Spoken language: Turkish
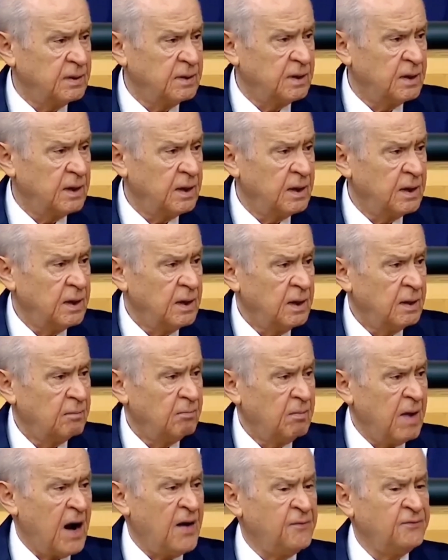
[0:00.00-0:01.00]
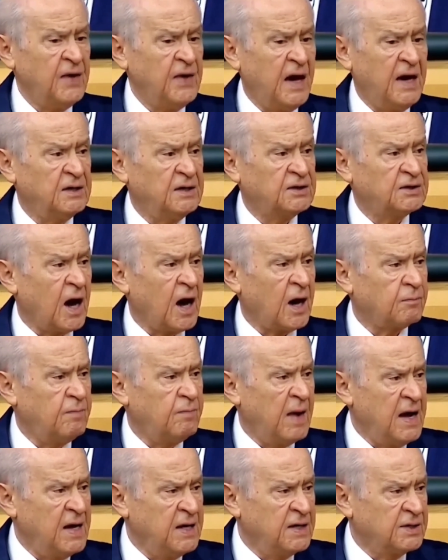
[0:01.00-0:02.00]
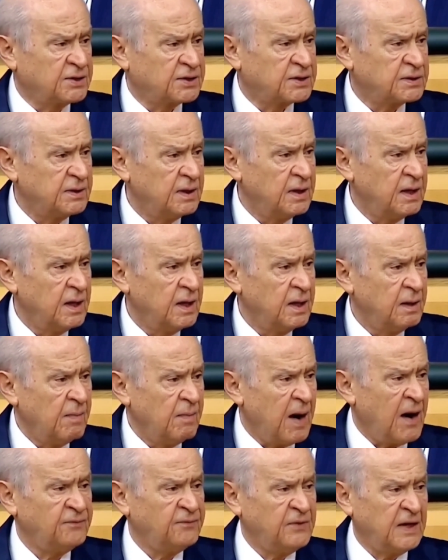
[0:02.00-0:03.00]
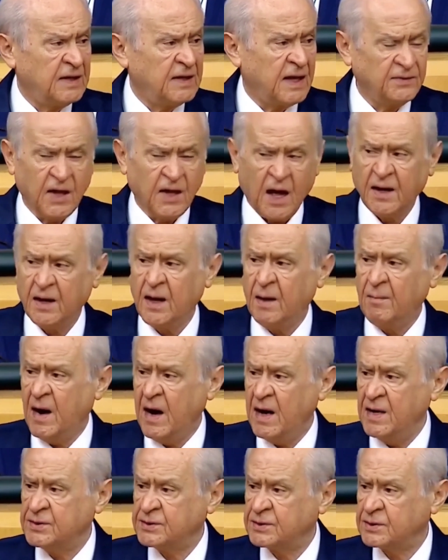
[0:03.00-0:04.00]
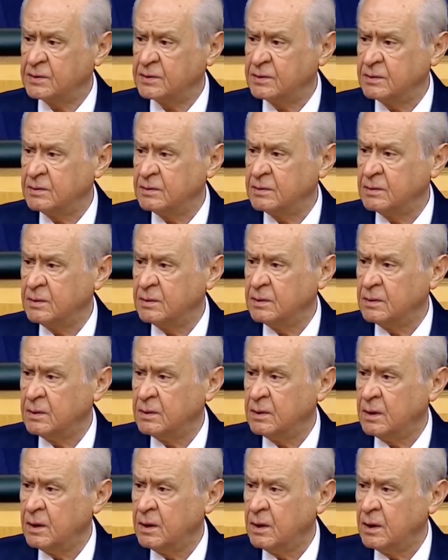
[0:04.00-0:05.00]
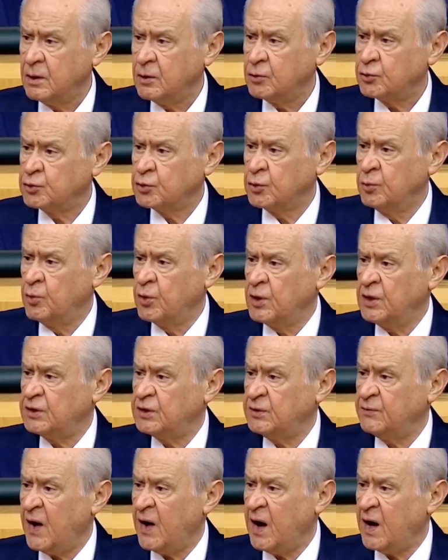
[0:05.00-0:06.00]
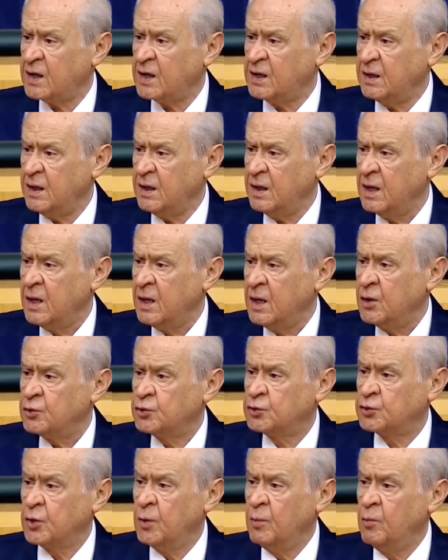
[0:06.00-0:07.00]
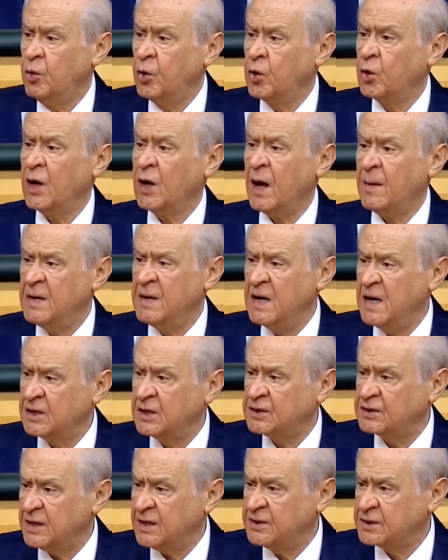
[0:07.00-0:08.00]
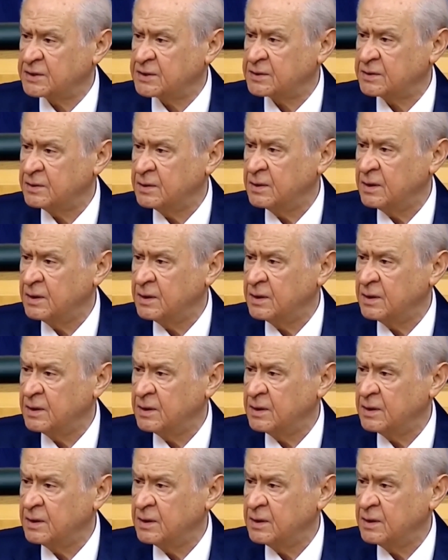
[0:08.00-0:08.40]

atan, ona bunu yakıştıran, şunu bunu yakıştıran bir peygamber miydi ya bizim pek güzel peygamberimiz? Allahu Teala böyle bir